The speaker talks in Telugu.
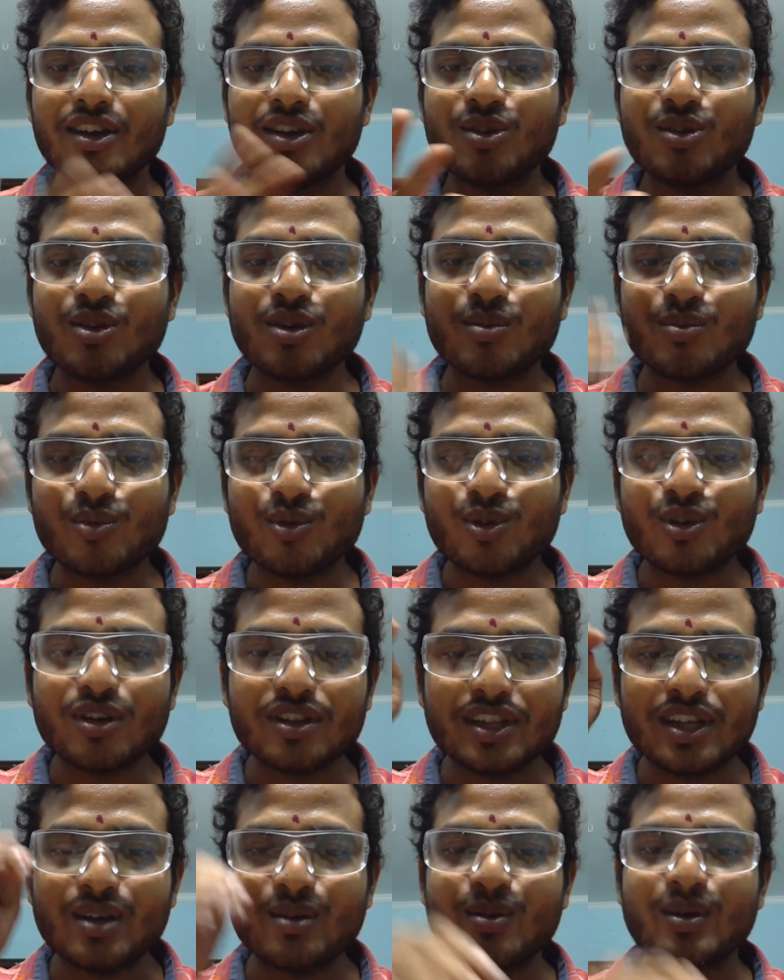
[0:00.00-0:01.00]
ఇంకో మూడో
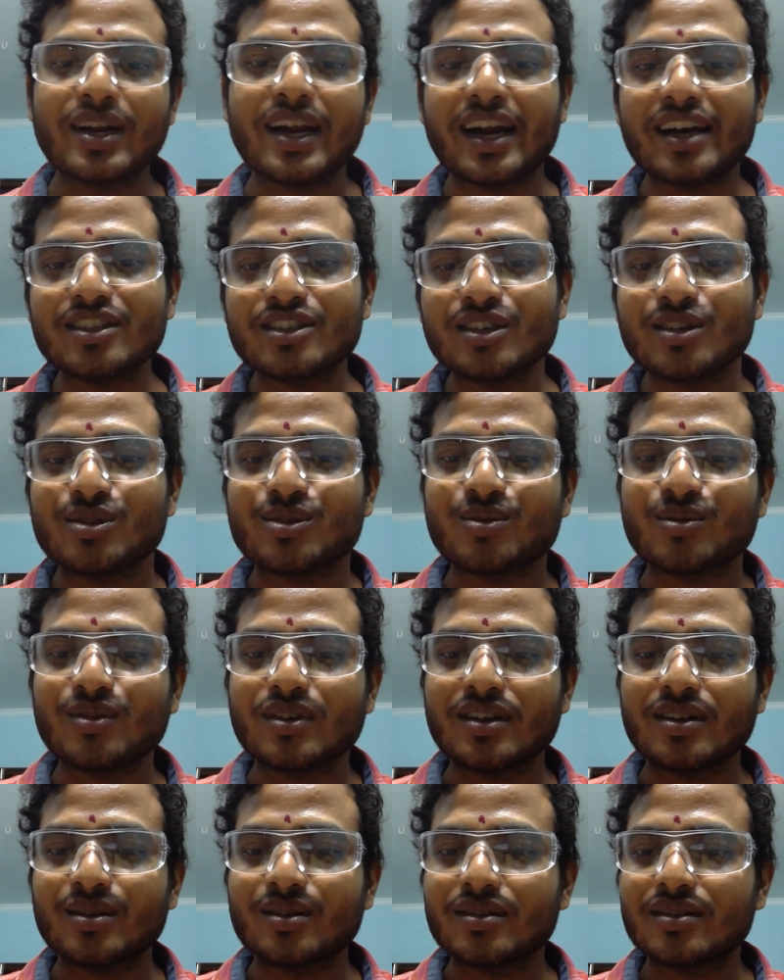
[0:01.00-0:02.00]
దేవుణ్ణి యాడ్
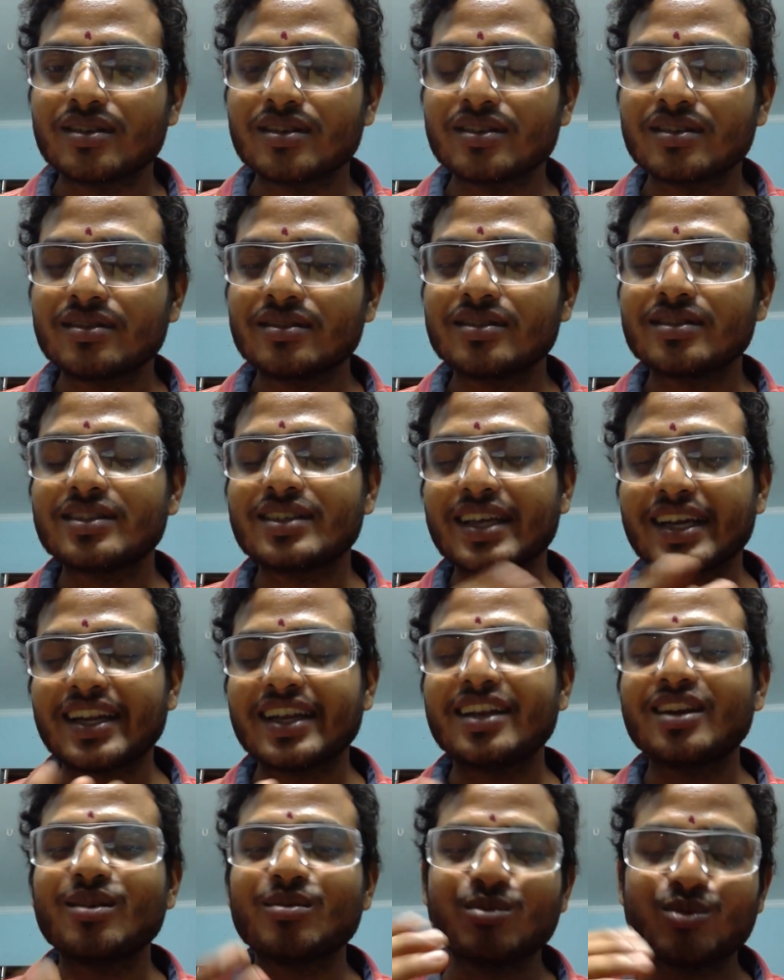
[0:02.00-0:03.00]
చేసుకున్నారు
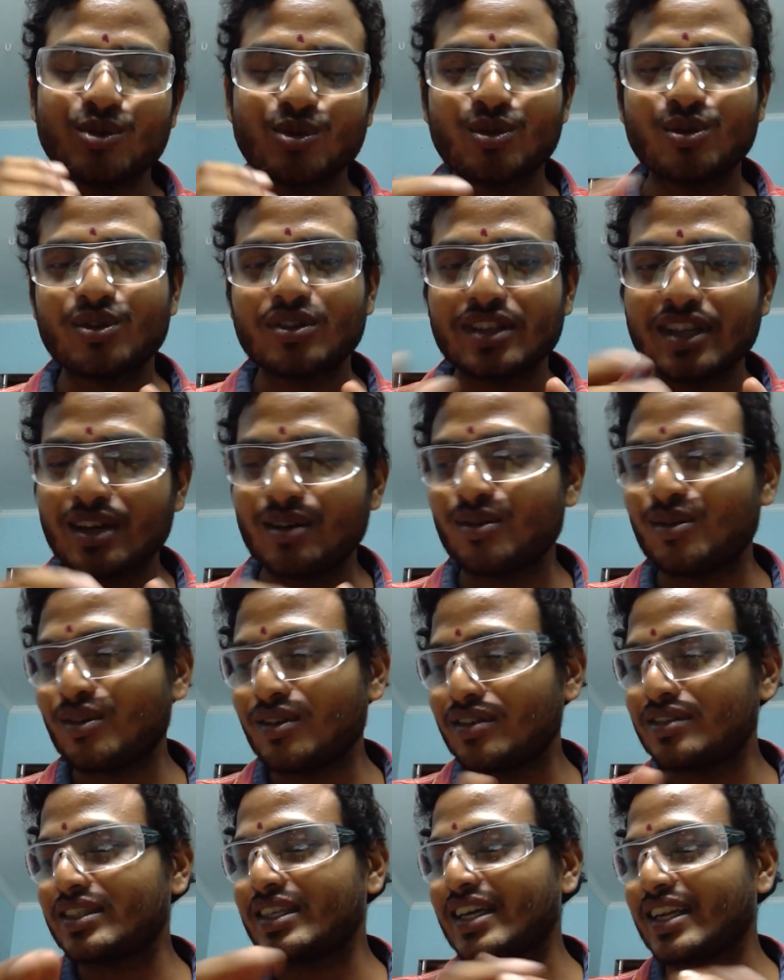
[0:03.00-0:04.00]
సరేలే ముగ్గురు
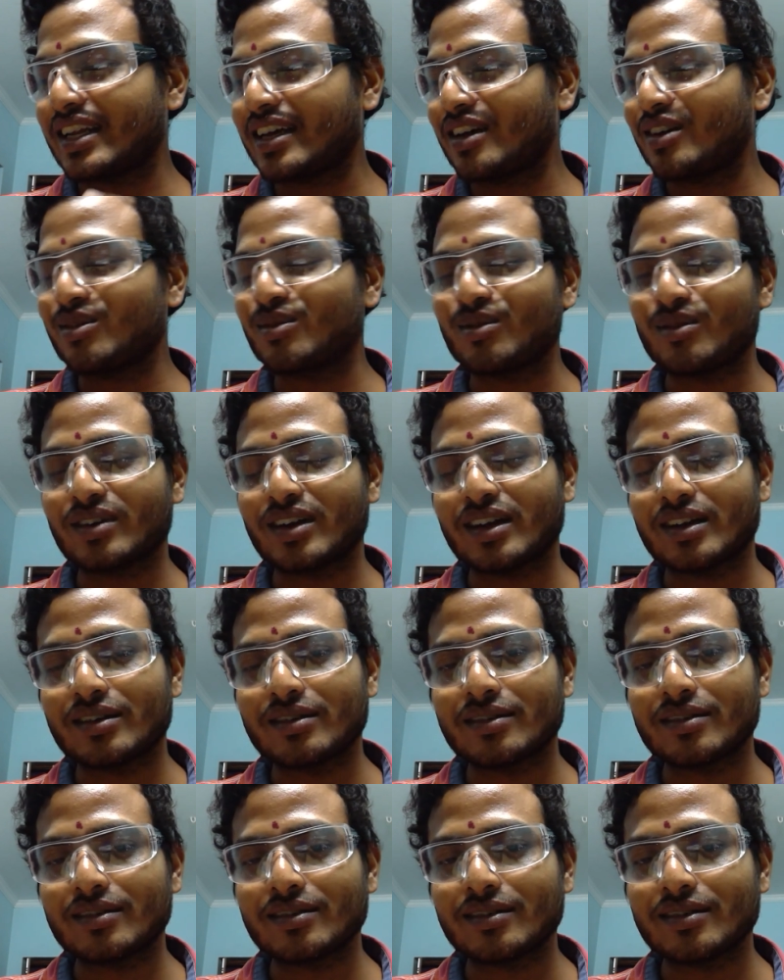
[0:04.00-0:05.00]
దేవుళ్ళు సరే అనుకున్నాను